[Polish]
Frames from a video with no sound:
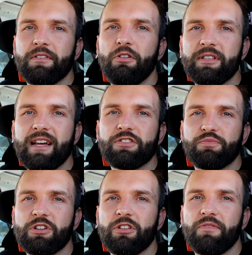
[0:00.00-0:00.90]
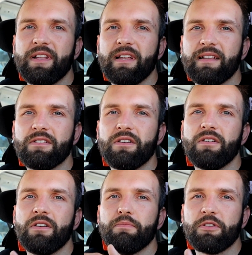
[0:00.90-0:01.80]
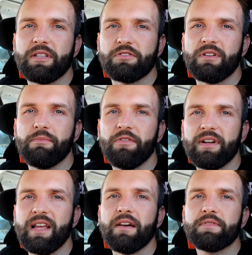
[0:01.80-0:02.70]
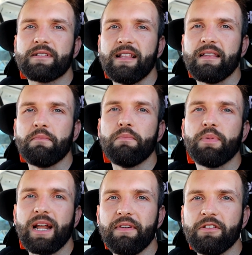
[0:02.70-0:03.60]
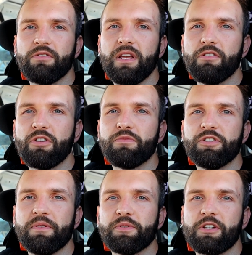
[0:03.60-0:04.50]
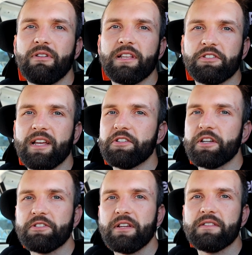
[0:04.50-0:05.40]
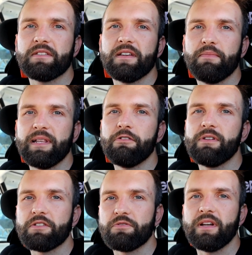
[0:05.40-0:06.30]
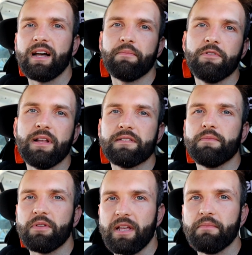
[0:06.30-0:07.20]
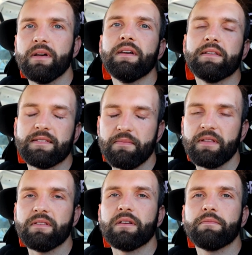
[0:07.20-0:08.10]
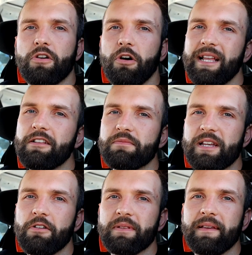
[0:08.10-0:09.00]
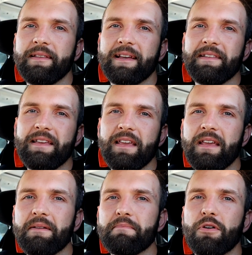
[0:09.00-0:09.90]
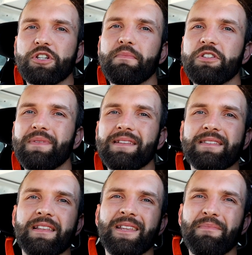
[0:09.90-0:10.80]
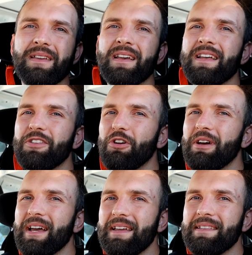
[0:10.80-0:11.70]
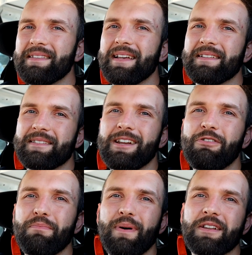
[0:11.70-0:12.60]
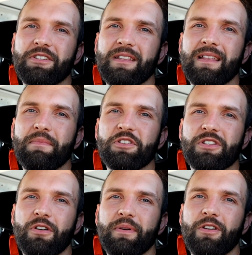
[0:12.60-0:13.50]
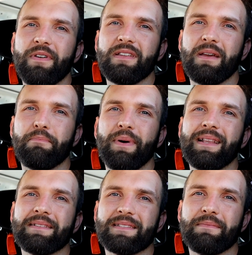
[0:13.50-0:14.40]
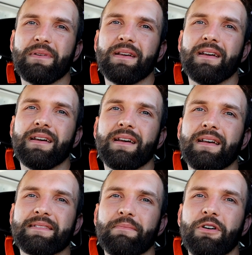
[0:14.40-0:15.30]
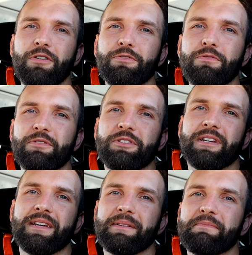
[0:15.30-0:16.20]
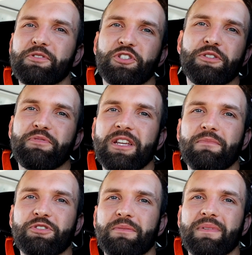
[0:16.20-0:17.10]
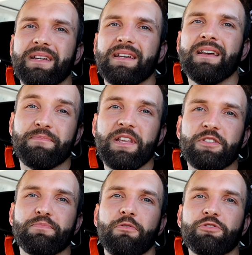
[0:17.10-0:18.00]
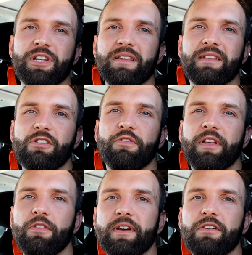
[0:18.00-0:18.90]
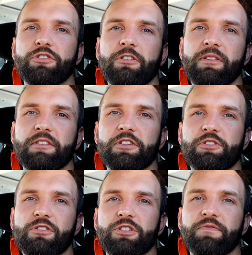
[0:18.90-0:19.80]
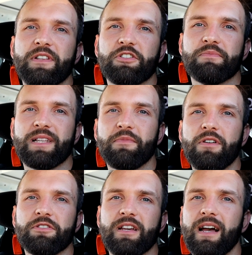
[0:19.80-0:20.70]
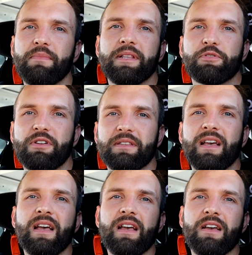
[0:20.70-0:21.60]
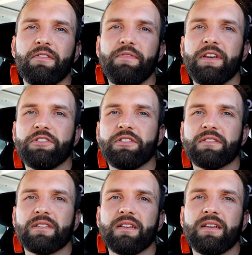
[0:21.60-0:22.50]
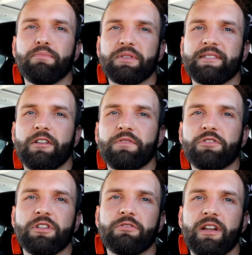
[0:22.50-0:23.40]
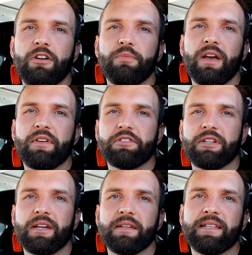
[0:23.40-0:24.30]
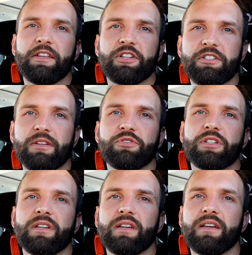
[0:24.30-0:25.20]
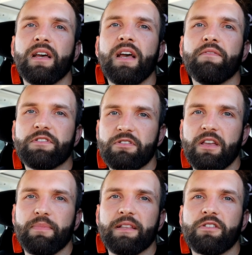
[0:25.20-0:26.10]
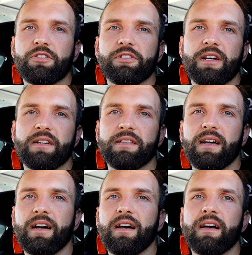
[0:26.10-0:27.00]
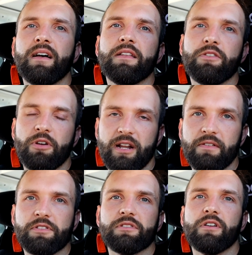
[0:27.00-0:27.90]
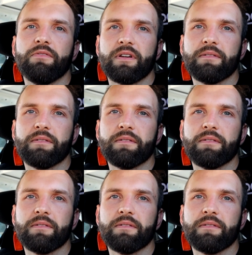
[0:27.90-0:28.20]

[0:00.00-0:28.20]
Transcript: od razu przygotowana do procesu hamowania względem prawej nogi, którą musimy przekładać najczęściej z pedału gazu na hamulec i potem zamiennie. Kolejną cechą tej techniki może być m.in. trochę inne, z reguły bardziej dynamiczne operowanie balansem samochodu, gdzie szybciej czyli możemy zmienić położenie tego chwilowego środka ciężkości w naszym samochodzie, aby na przykład wyjść z podsterowności, która objawia się najczęściej przy wysokich prędkościach na torach wyścigowych.